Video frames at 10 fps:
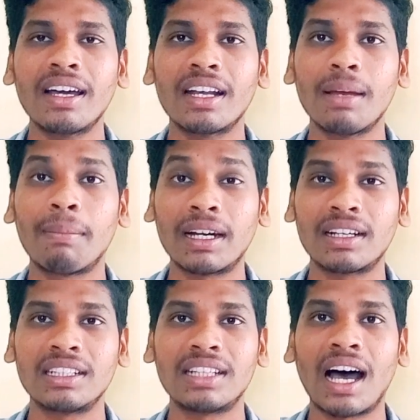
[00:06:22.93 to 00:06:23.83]
பார்க்குற
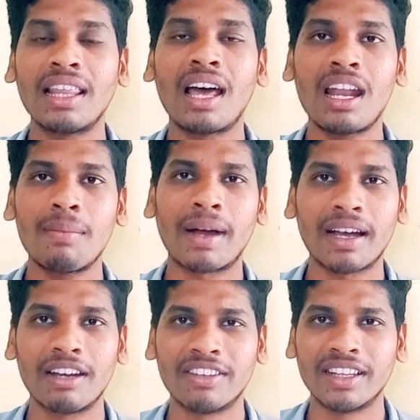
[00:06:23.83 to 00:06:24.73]
மற்ற சாதாரண
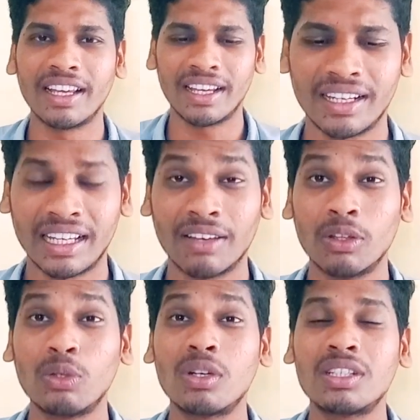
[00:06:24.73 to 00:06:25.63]
மக்கள் வந்து இதை
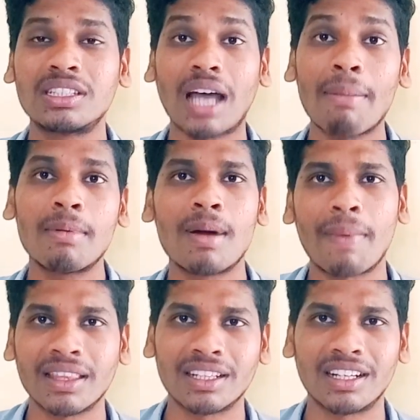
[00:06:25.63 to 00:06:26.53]
வந்து ஒரு சாபமாக
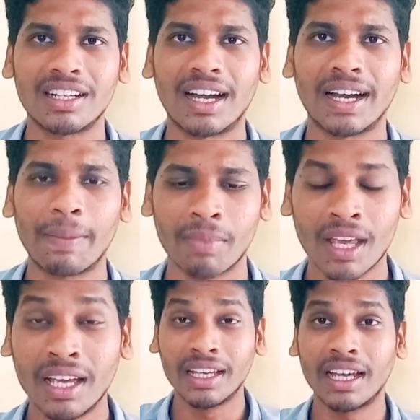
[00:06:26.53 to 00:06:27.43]
பார்த்துட்டு இருக்காங்க
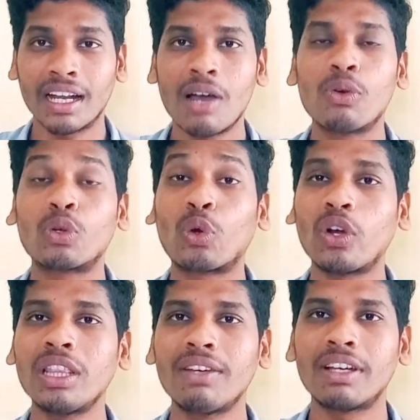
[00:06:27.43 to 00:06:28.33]
ஏன்னா ஒரு
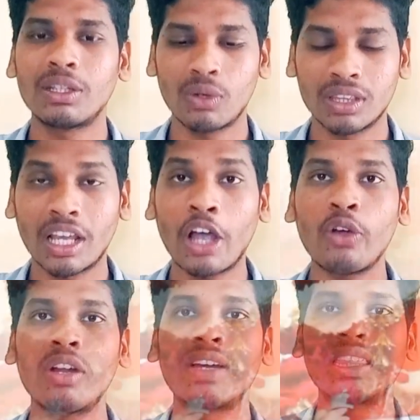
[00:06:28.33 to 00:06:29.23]
குழந்தை வந்து ஒரு தாயோட